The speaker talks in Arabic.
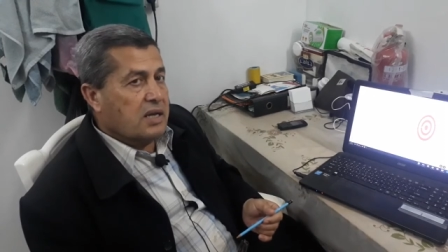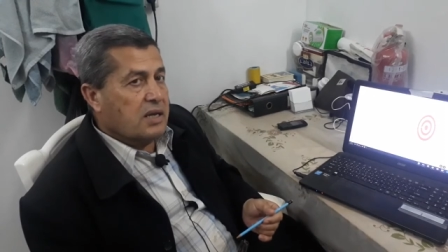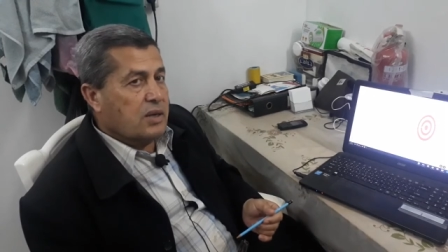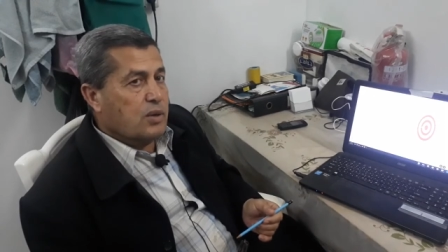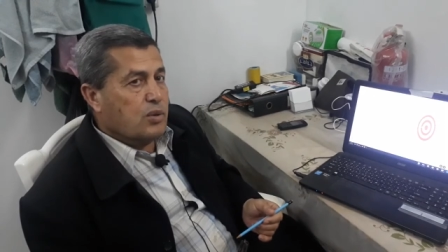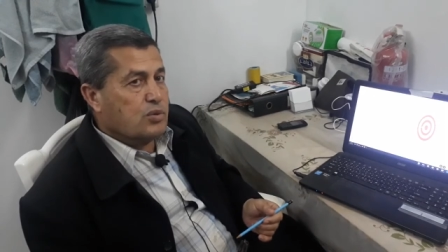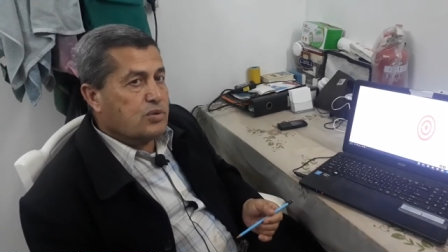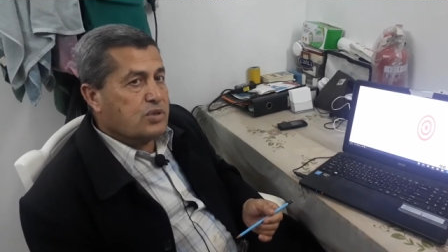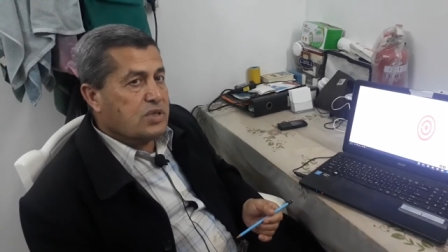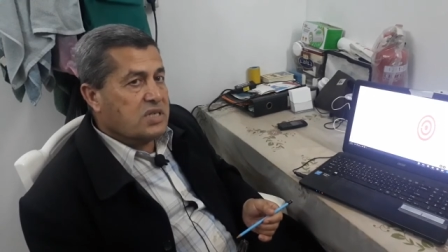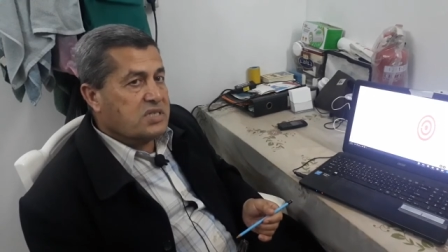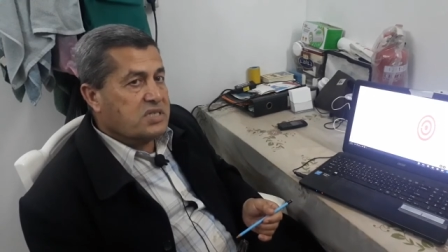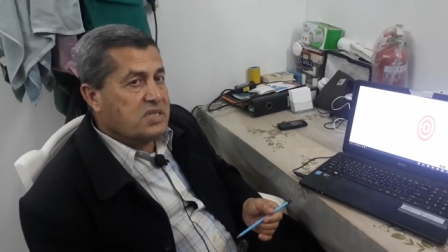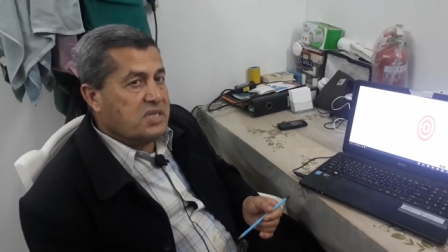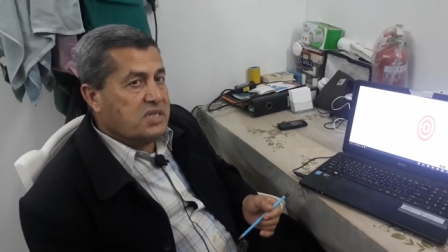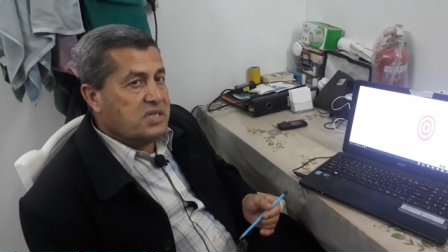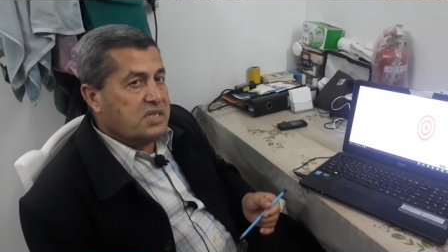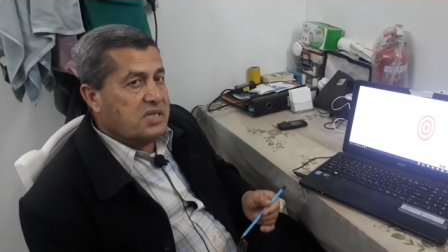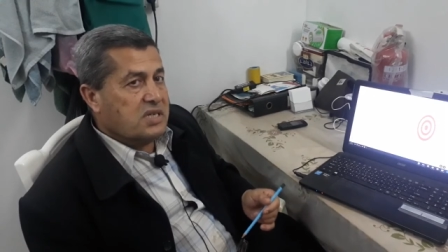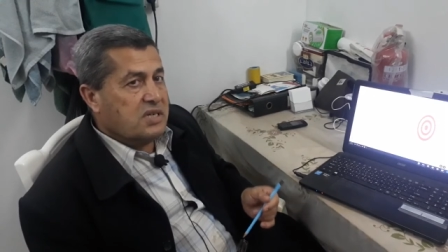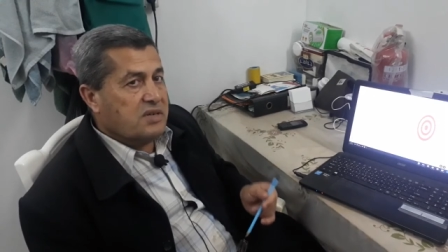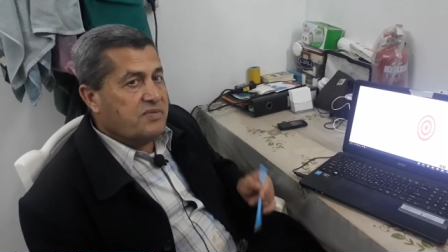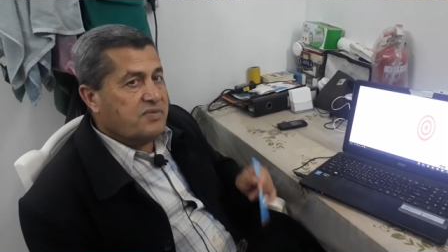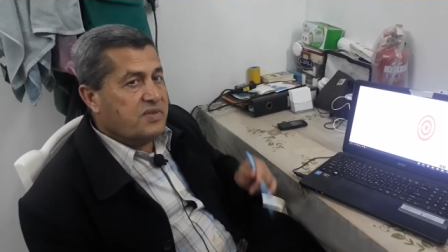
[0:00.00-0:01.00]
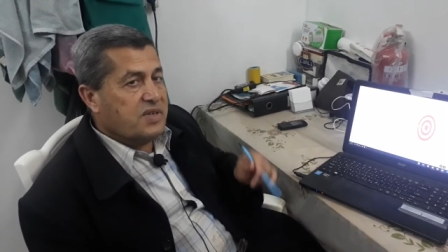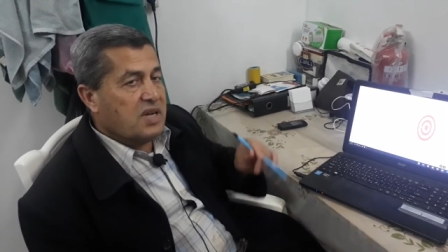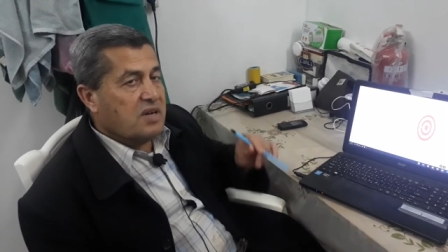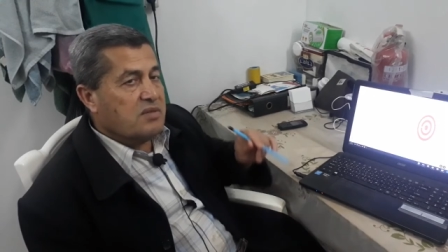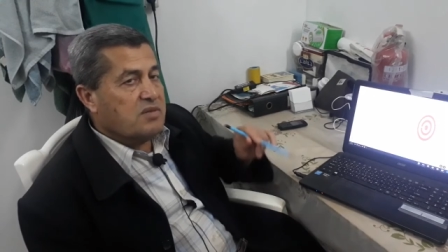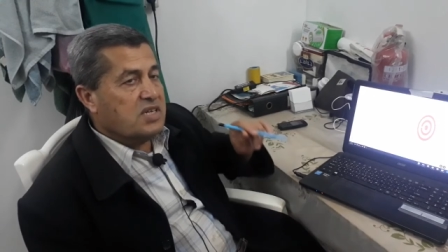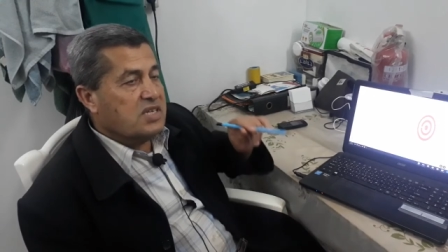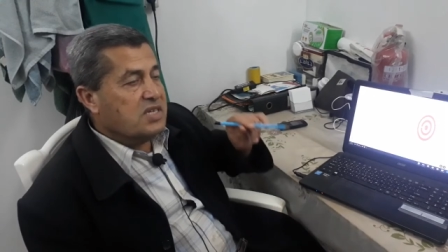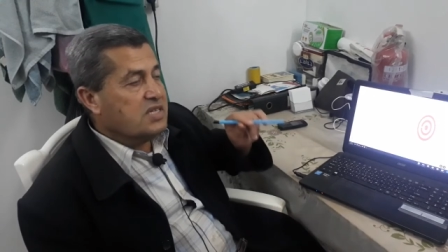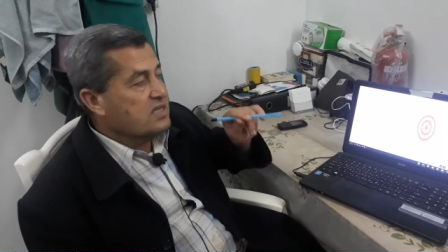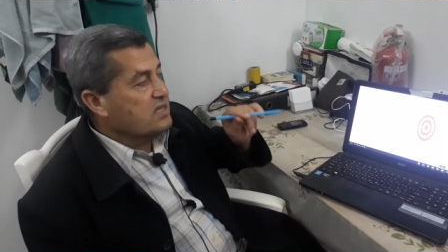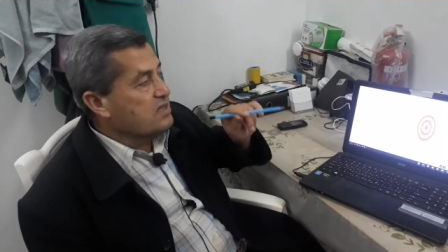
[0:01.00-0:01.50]
والتصحيح في
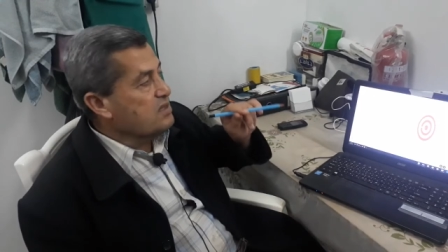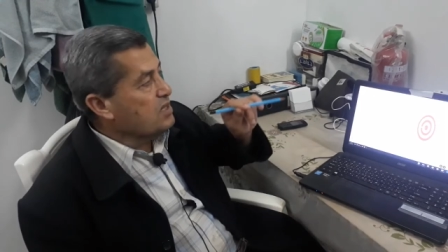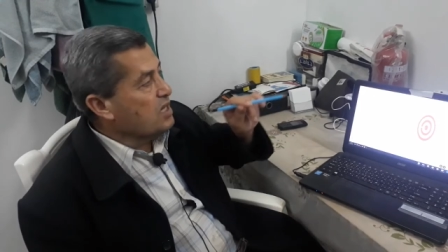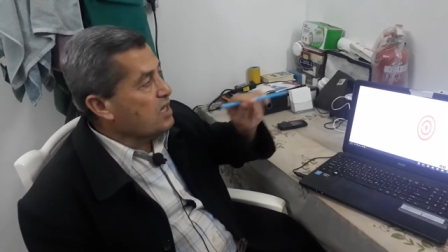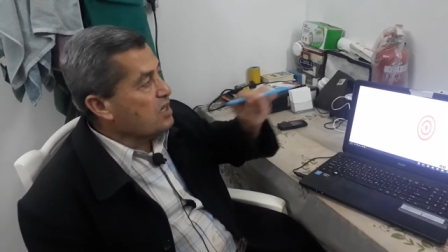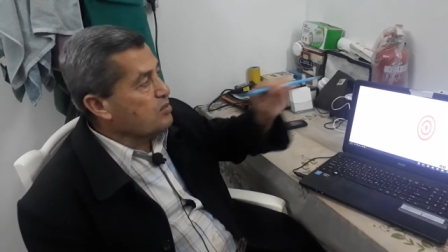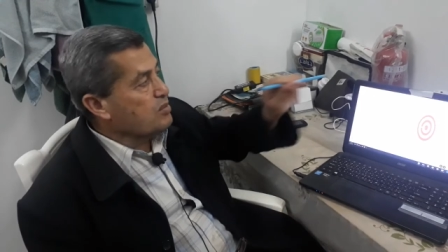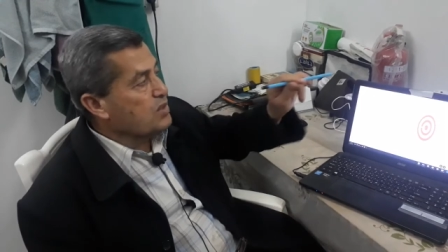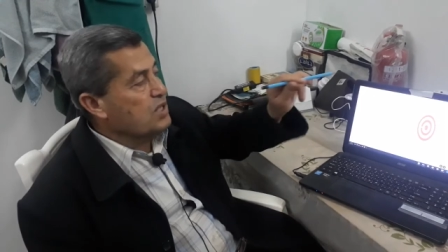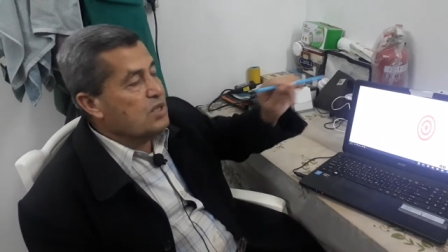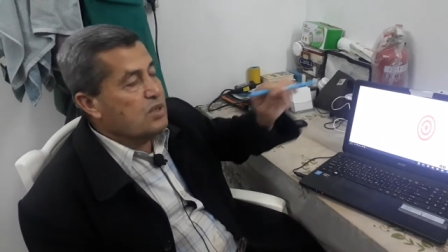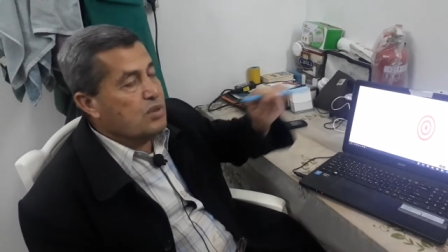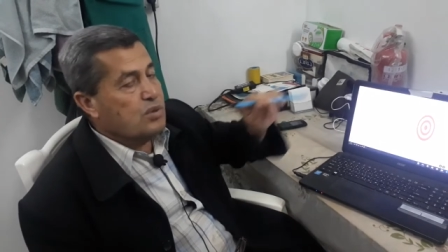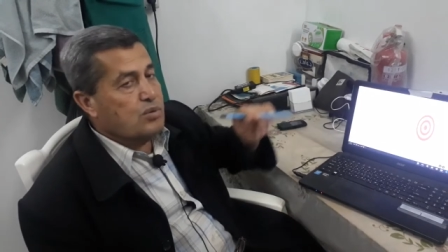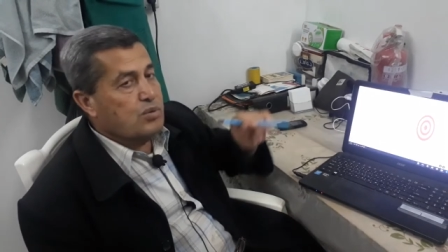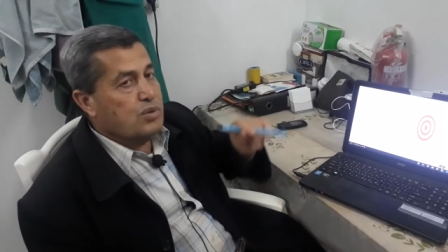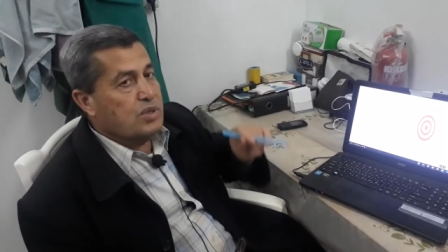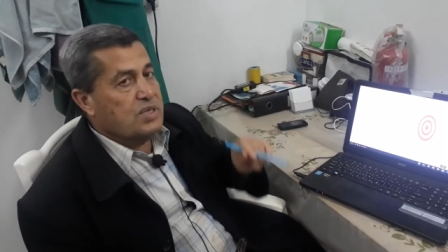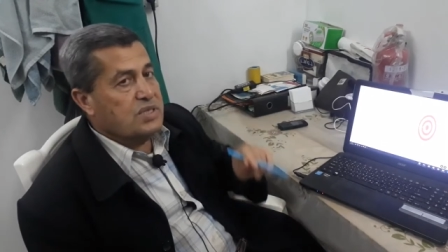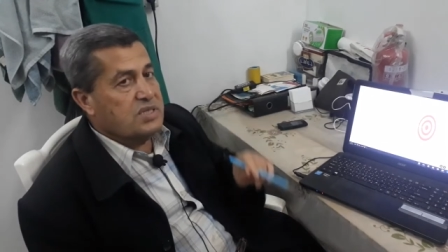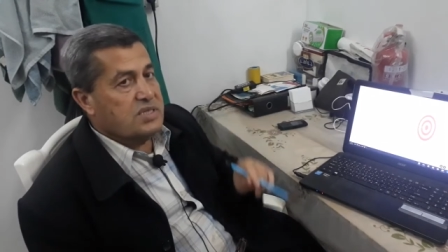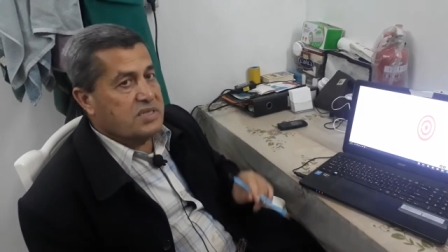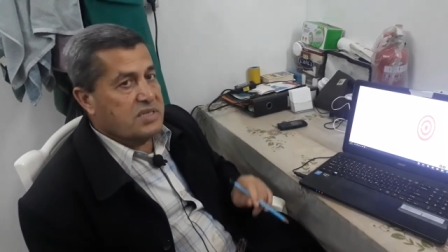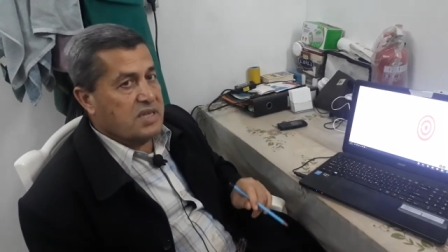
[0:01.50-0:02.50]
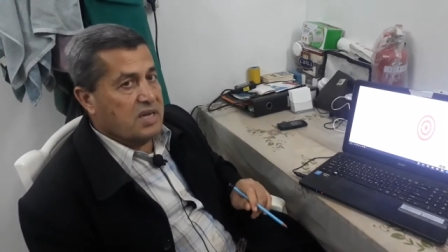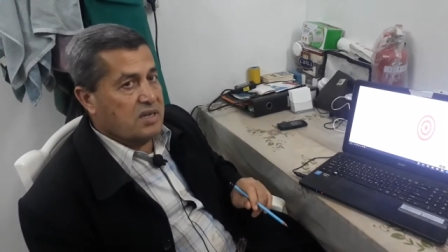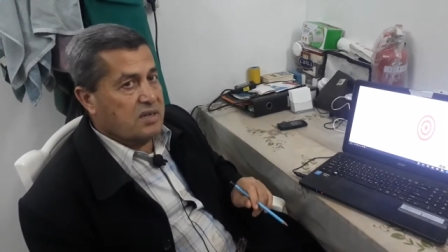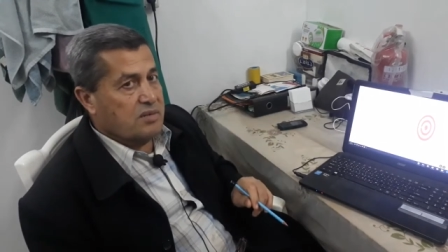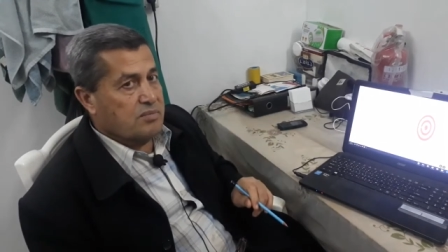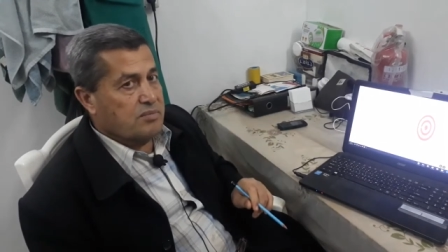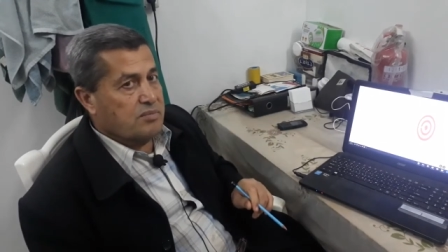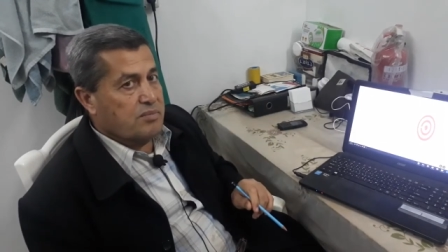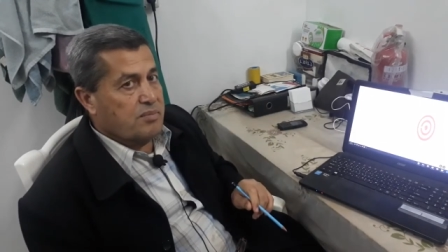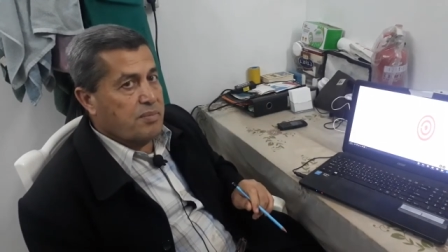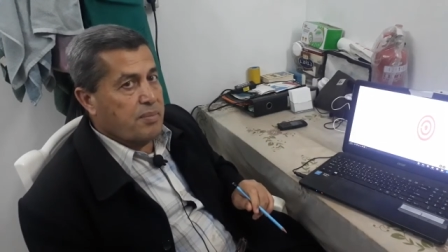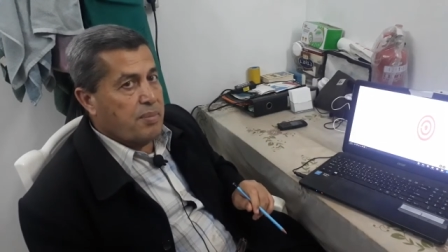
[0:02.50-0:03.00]
عمليه ضرب اللي هو السهم